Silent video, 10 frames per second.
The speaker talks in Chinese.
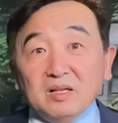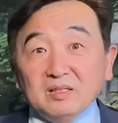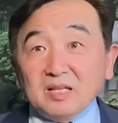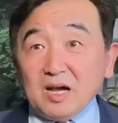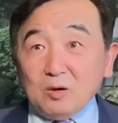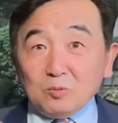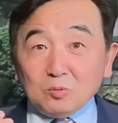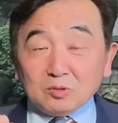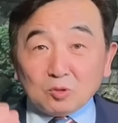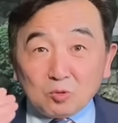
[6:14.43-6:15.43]
那
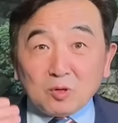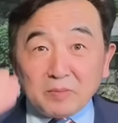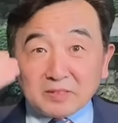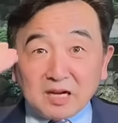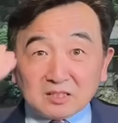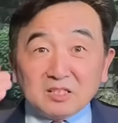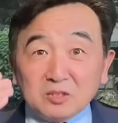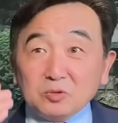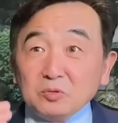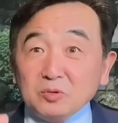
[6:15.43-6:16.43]
通货膨胀
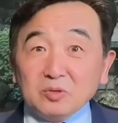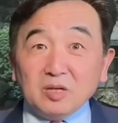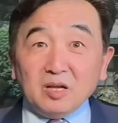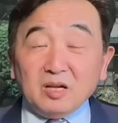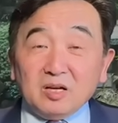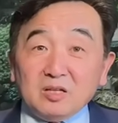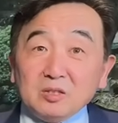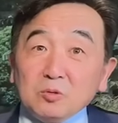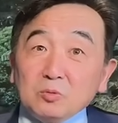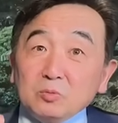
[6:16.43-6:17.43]
持续，而
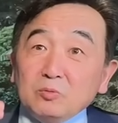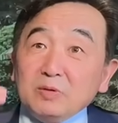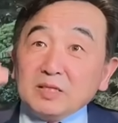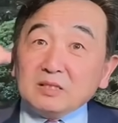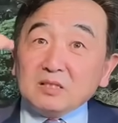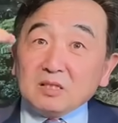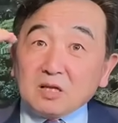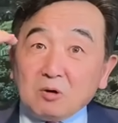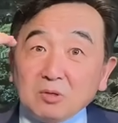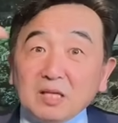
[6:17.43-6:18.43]
又维持着
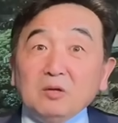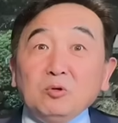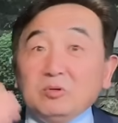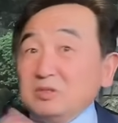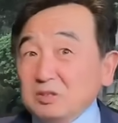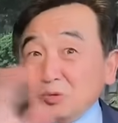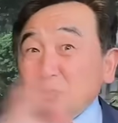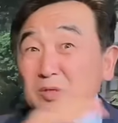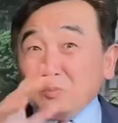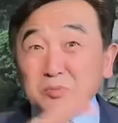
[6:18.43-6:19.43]
高利率，这都
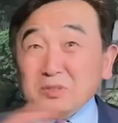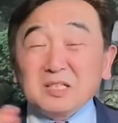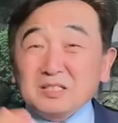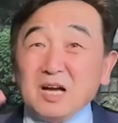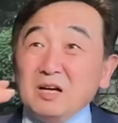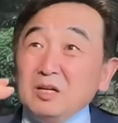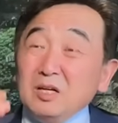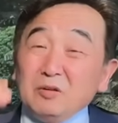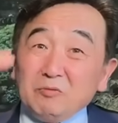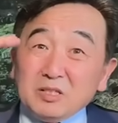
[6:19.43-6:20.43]
很不正常。
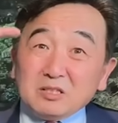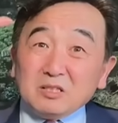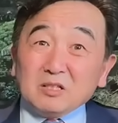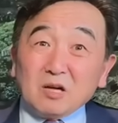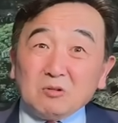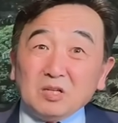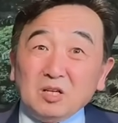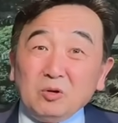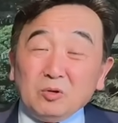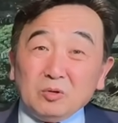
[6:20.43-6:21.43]
维持着高利
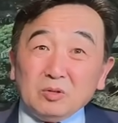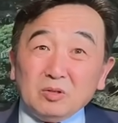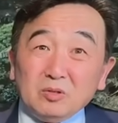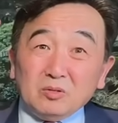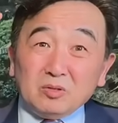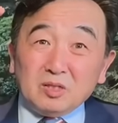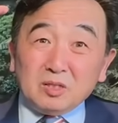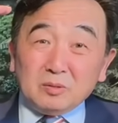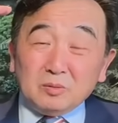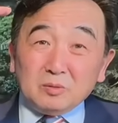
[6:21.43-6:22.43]
率，
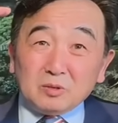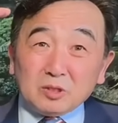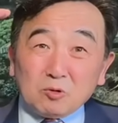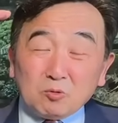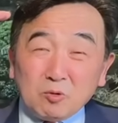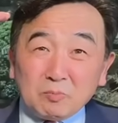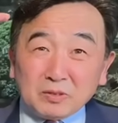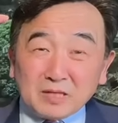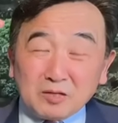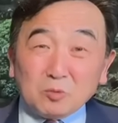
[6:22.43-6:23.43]
而通货
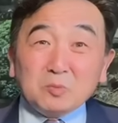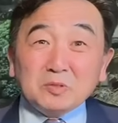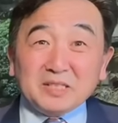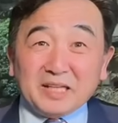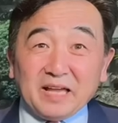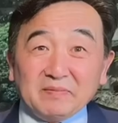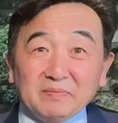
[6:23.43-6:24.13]
膨胀又不减，